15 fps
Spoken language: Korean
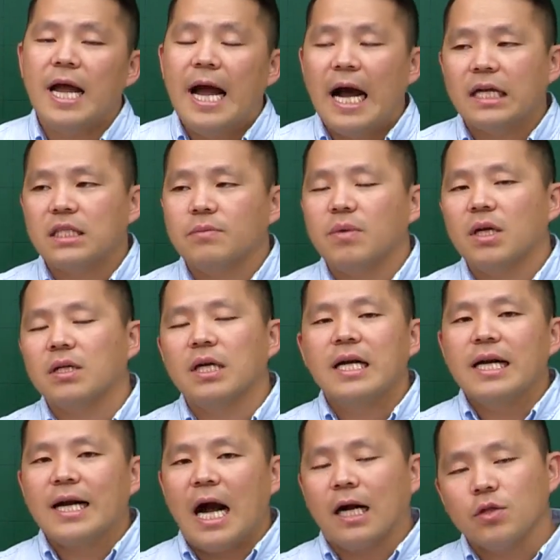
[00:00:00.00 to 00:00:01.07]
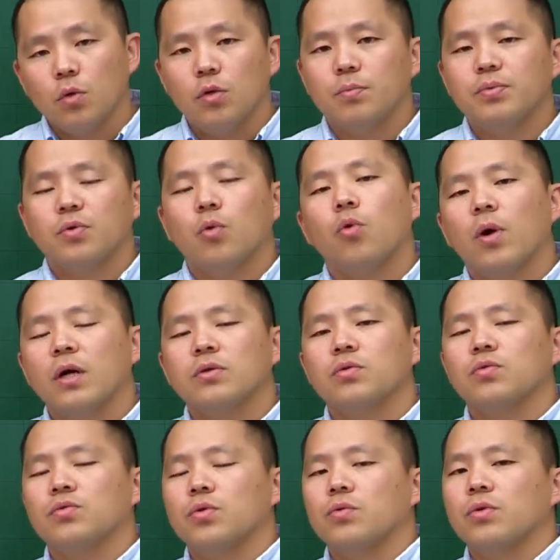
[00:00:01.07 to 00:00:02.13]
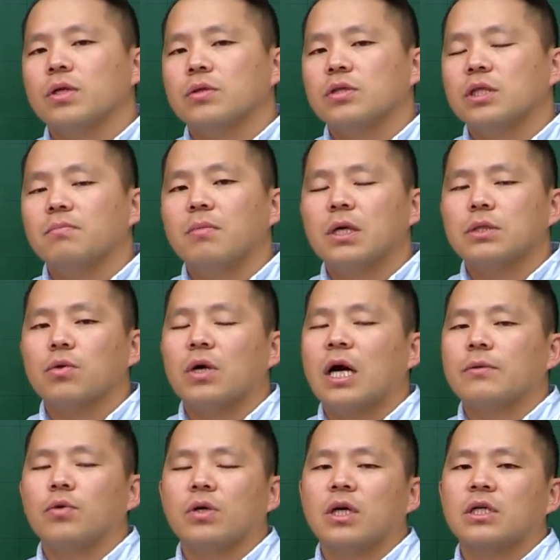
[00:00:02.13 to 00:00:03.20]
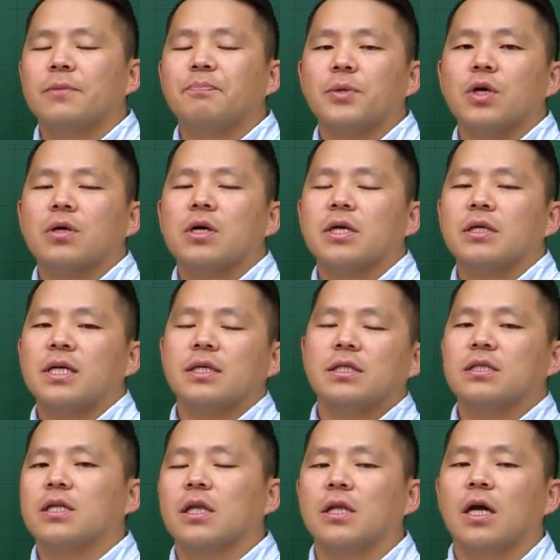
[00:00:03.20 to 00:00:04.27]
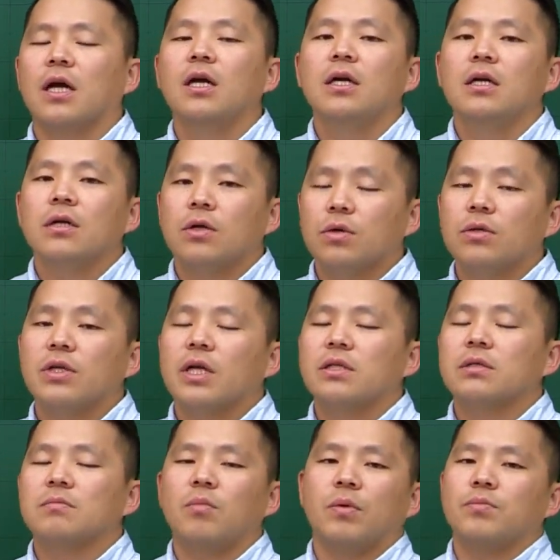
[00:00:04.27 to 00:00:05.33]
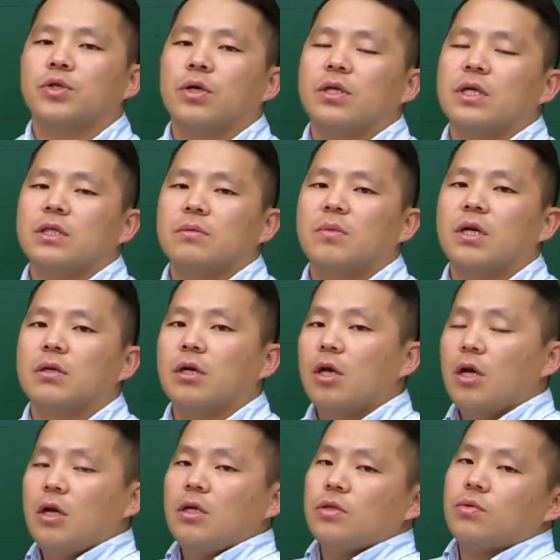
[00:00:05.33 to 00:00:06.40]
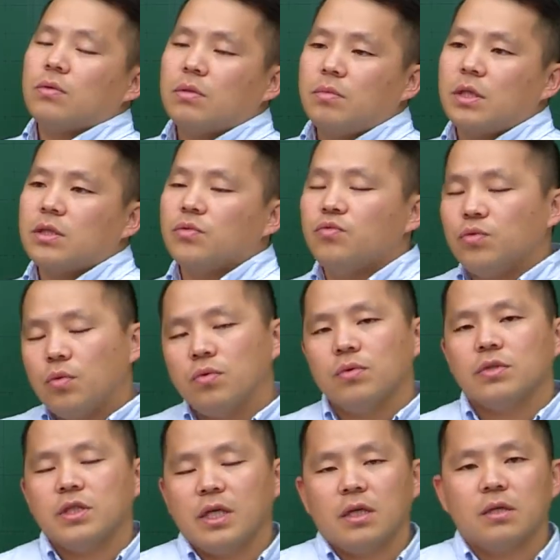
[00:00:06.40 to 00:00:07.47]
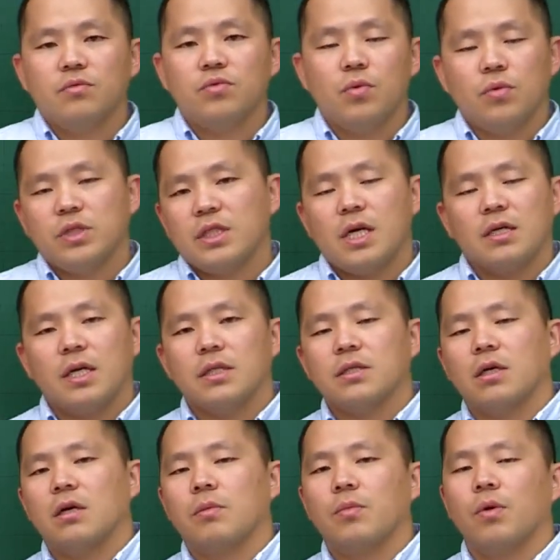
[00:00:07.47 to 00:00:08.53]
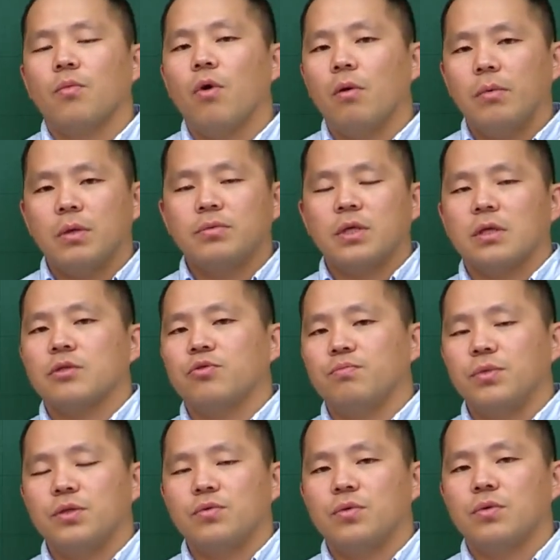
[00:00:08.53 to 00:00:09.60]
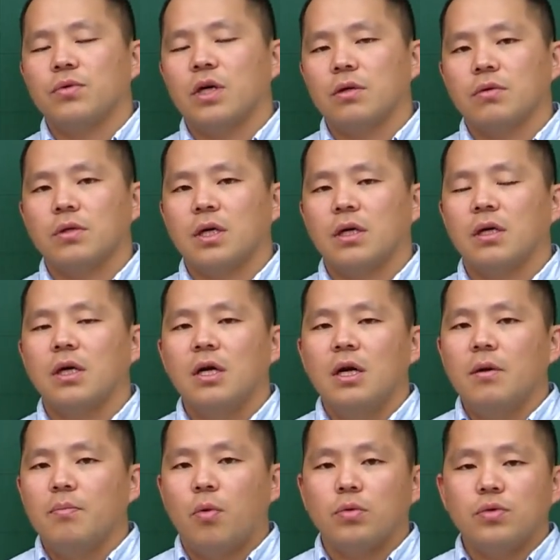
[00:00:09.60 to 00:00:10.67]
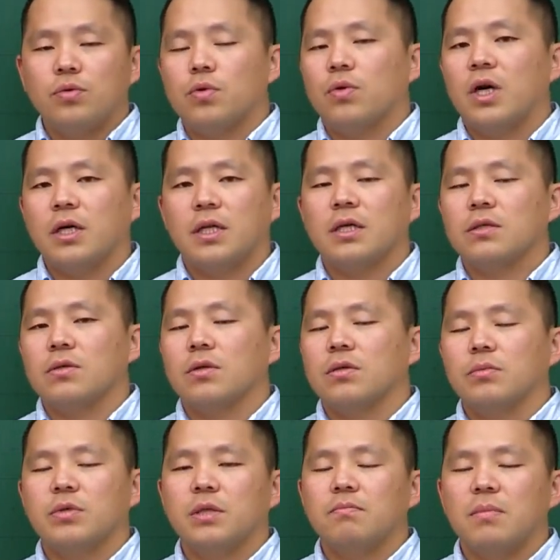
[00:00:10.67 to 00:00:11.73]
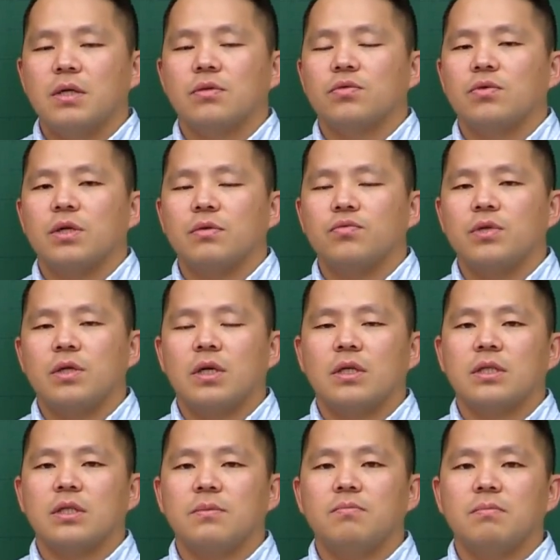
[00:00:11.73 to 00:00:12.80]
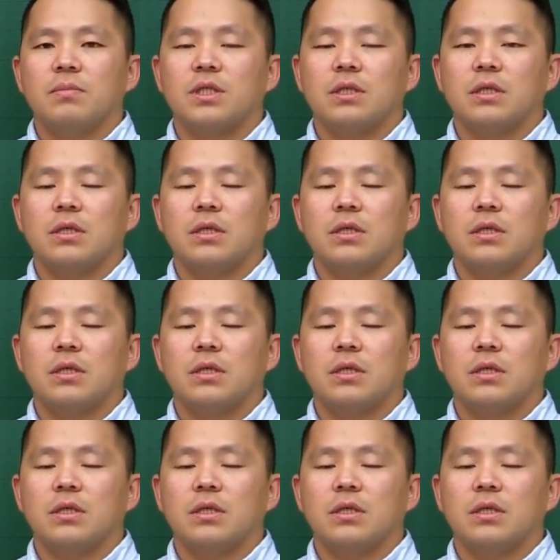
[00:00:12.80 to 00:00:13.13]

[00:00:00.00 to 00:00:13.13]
하지만 강도 높은 고강도 운동에서 심박수가 과도하게 급격하게 상승됐다. 그럴 때는 멈춰야 되지만 조금만 이제 운동 이제 운동 시작을 했어요. 뭐 웜업을 준비 운동을 하거나 본 운동을 하게 됐어요. 그럼 심박수에 우리의 심